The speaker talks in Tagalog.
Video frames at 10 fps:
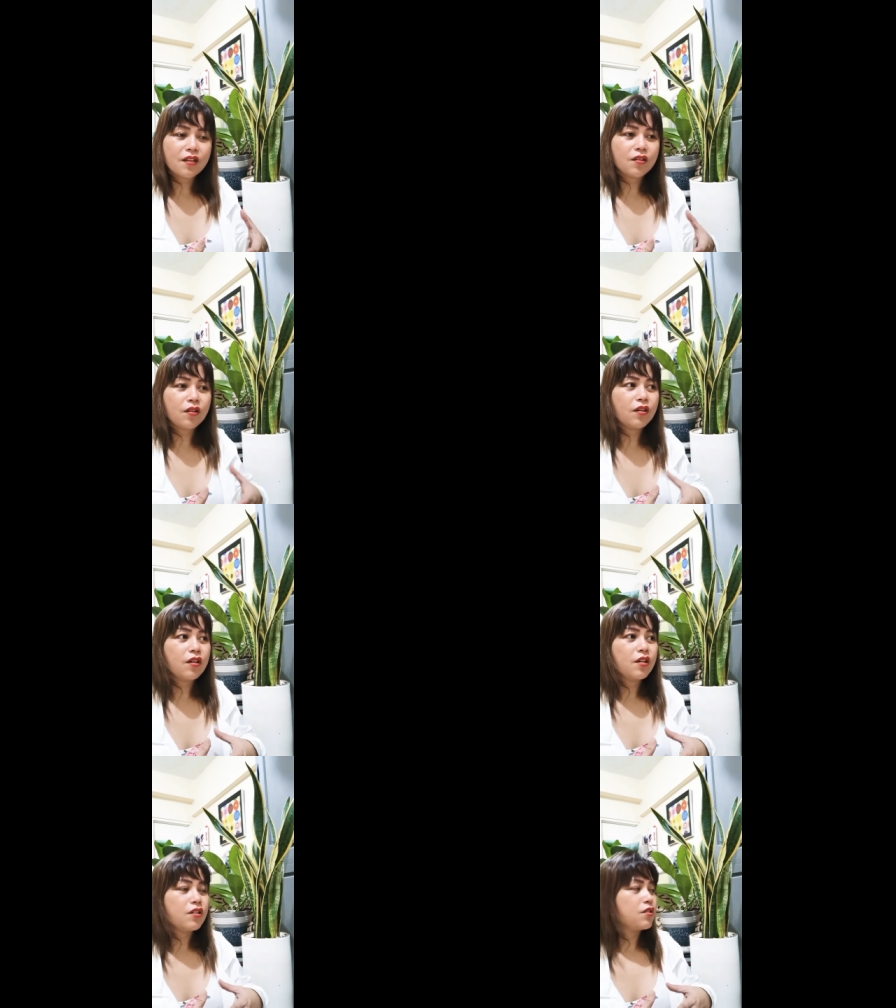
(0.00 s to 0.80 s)
no?
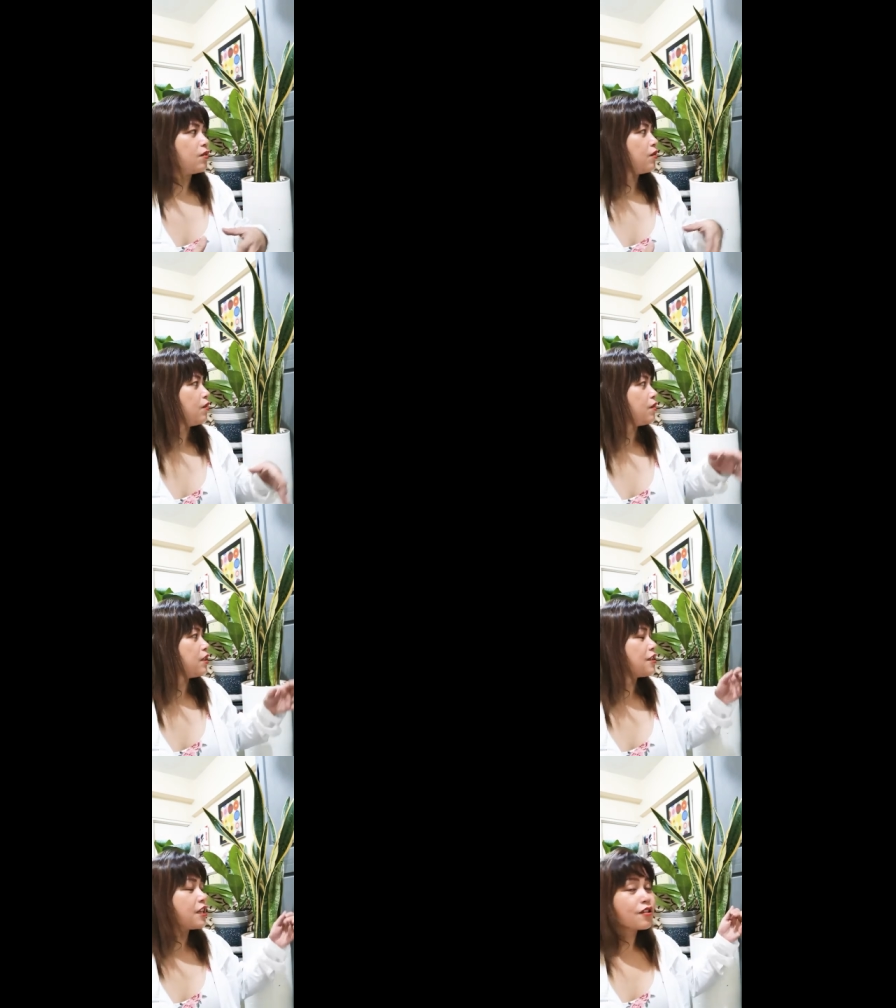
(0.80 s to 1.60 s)
So,
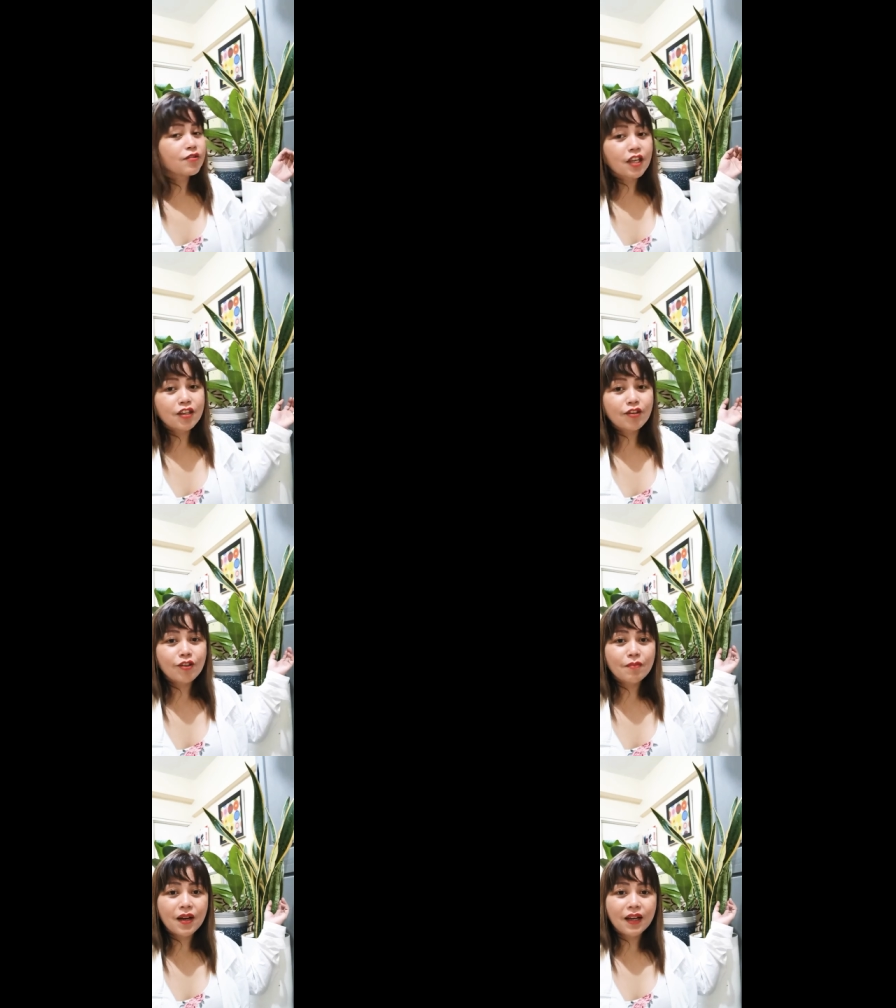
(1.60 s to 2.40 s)
discuss ko sa inyo
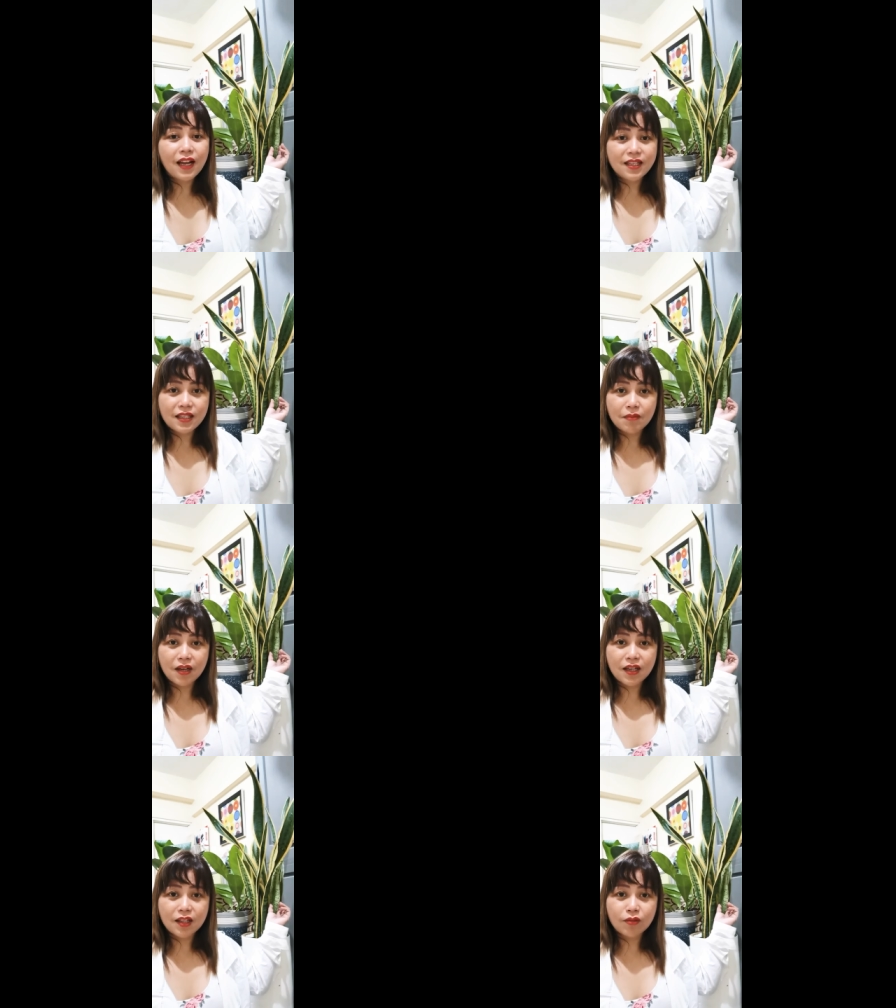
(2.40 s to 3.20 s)
yung ibang klase ng
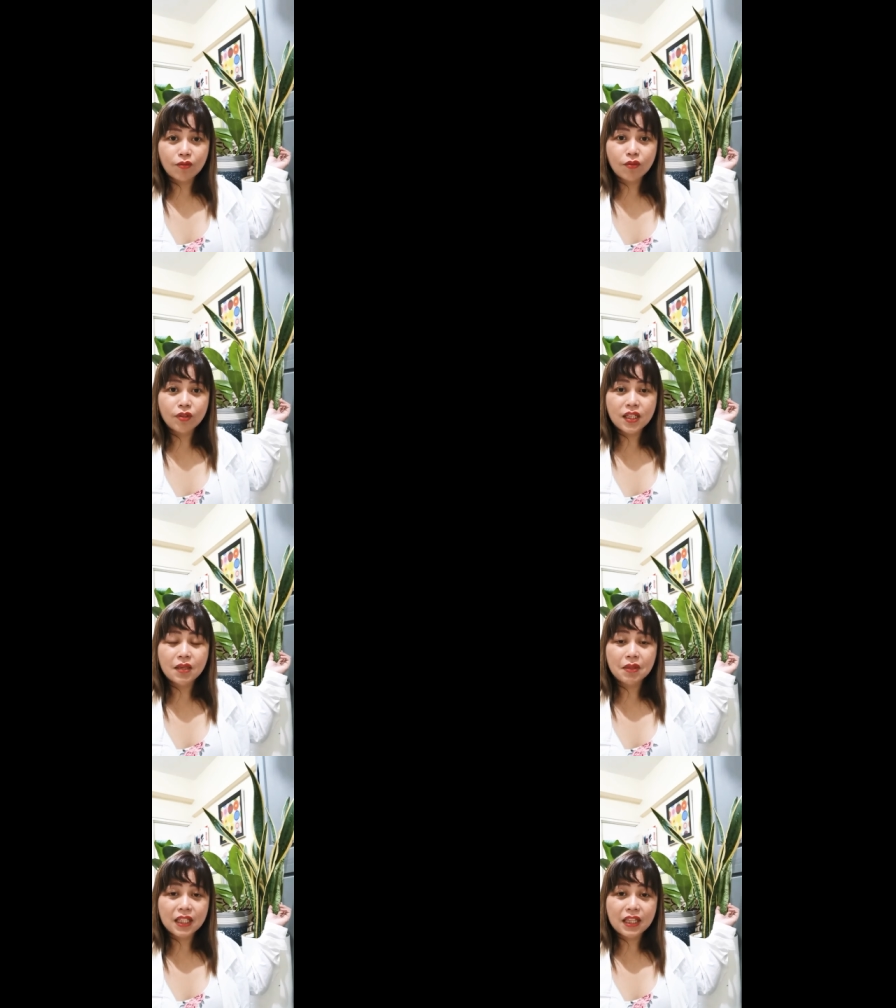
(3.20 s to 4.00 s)
mga gantong uri
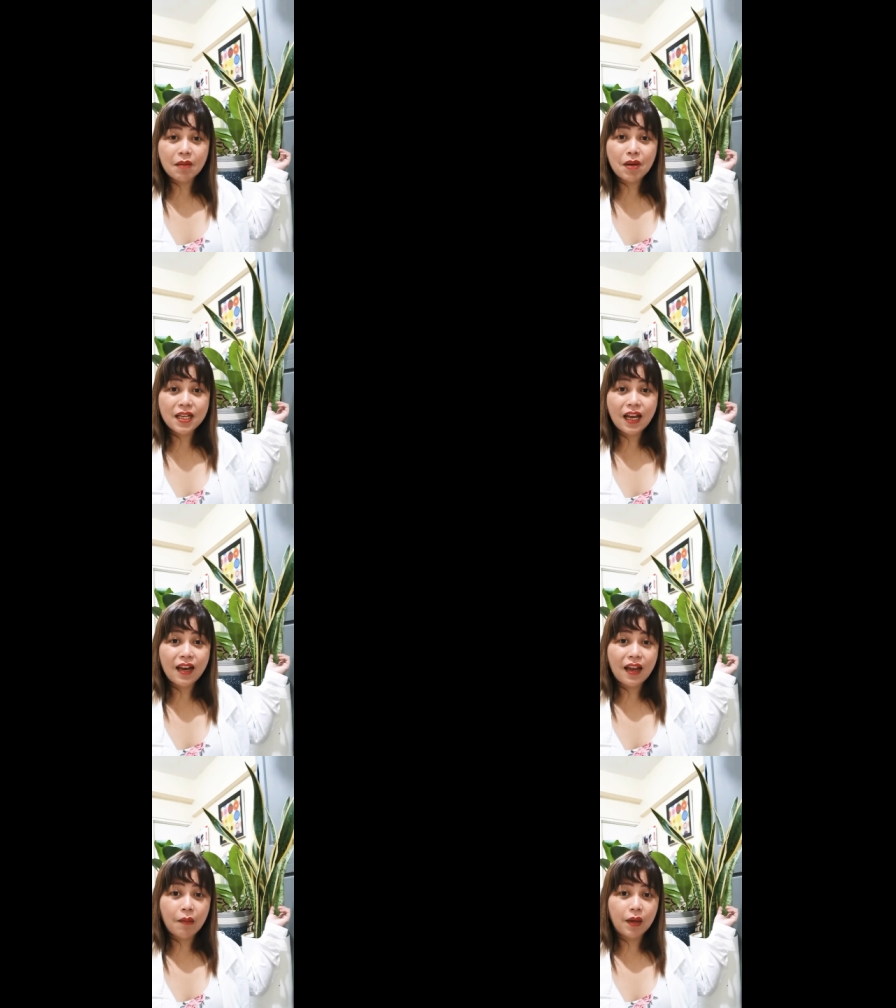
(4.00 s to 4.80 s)
ng matitibay na
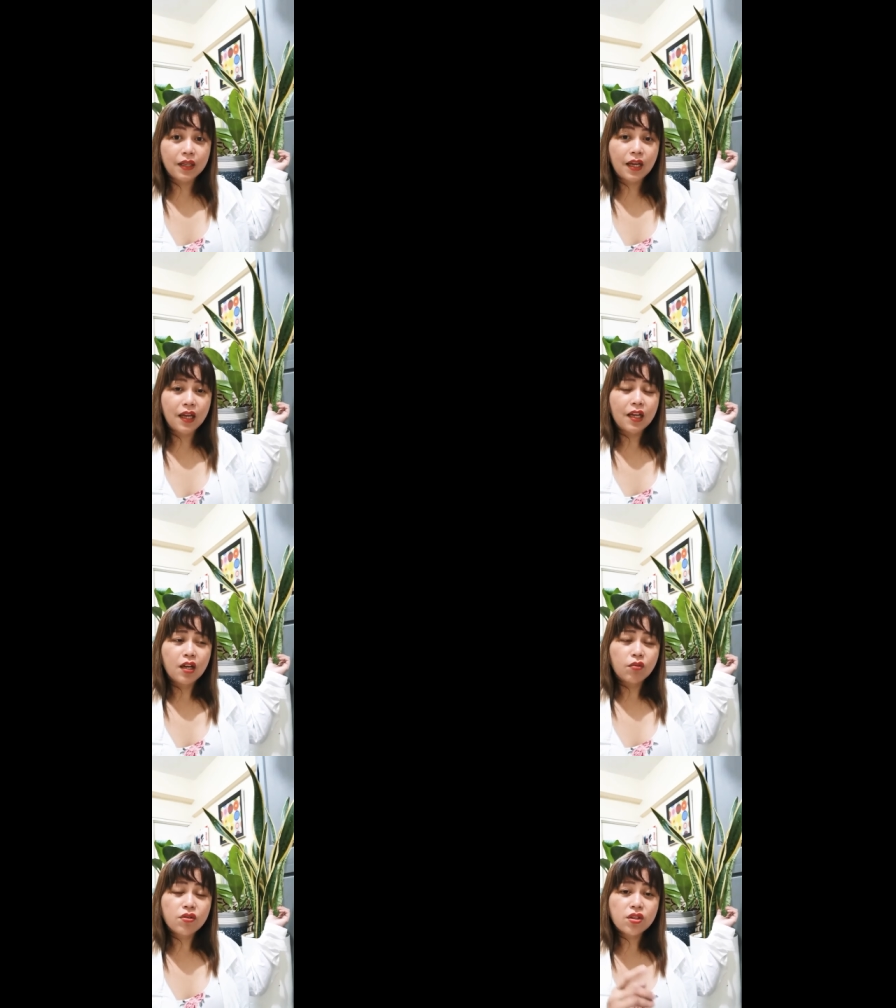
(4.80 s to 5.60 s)
halaman na
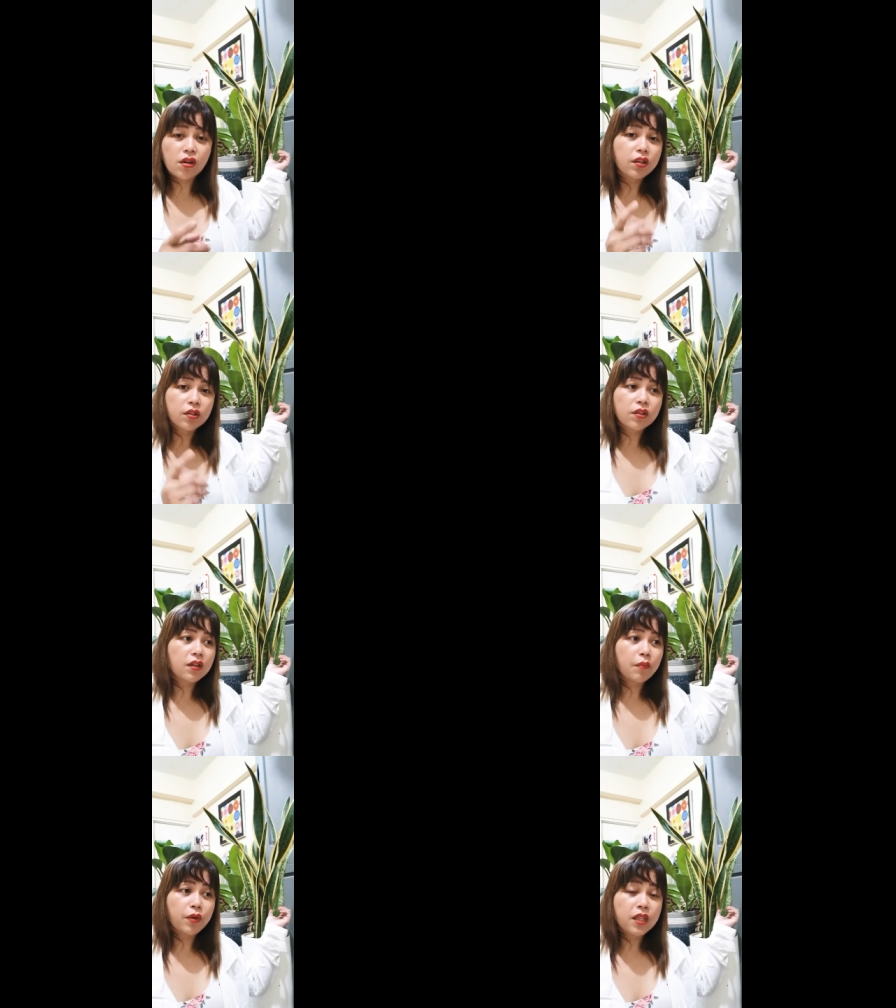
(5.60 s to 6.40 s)
kung starter
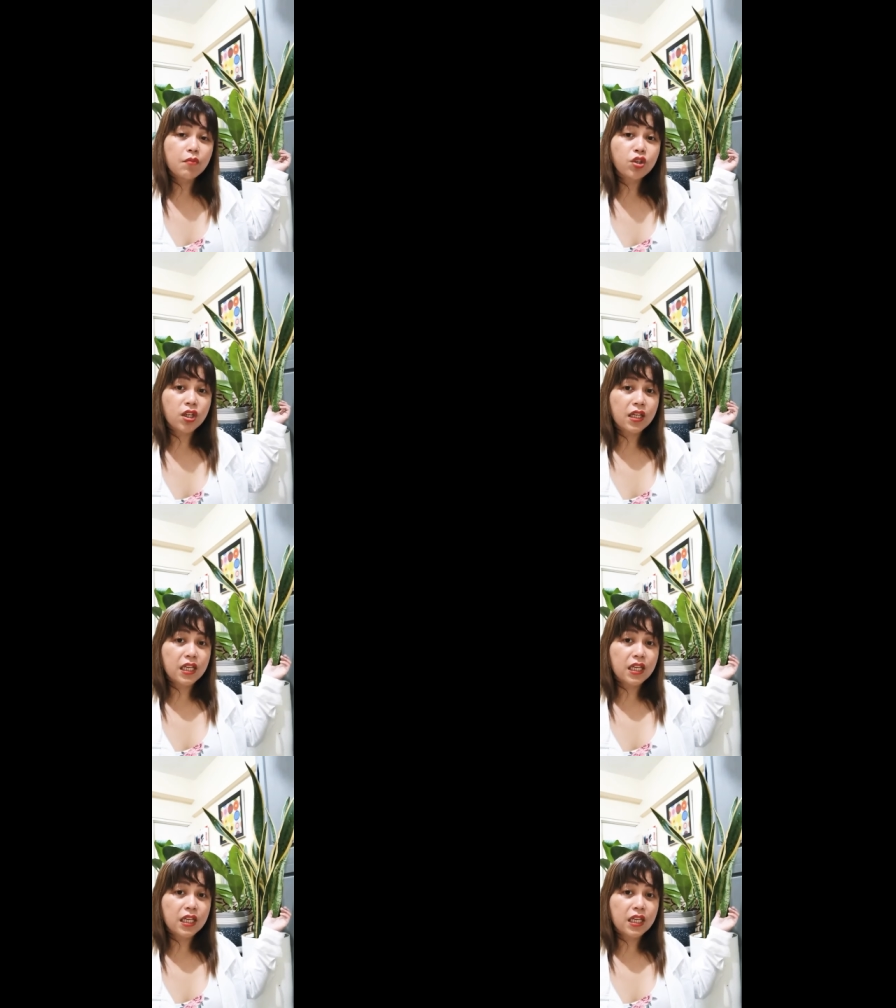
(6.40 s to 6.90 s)
ka, pwede mo siyang